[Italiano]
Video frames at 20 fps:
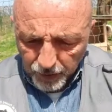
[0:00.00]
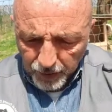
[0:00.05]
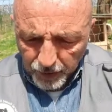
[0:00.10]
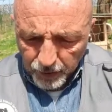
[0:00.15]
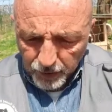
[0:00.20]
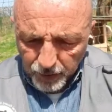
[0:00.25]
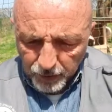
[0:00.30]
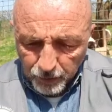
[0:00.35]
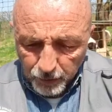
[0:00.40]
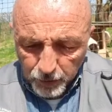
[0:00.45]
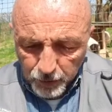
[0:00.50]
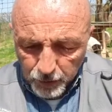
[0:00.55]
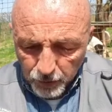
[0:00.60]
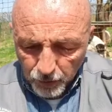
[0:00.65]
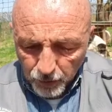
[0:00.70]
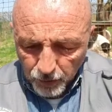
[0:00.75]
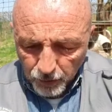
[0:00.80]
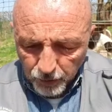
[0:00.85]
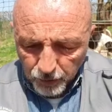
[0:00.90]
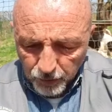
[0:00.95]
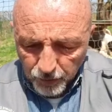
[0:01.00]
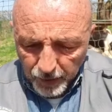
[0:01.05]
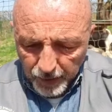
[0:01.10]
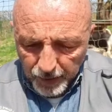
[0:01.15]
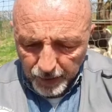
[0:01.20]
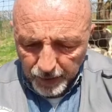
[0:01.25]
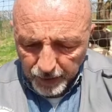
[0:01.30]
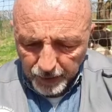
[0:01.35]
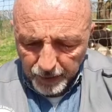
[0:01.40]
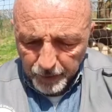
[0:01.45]
Ecco, devo solo
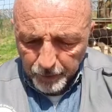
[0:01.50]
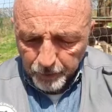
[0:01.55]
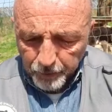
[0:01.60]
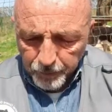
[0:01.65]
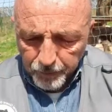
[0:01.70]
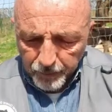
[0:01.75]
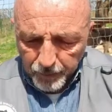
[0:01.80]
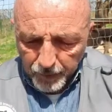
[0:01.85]
fare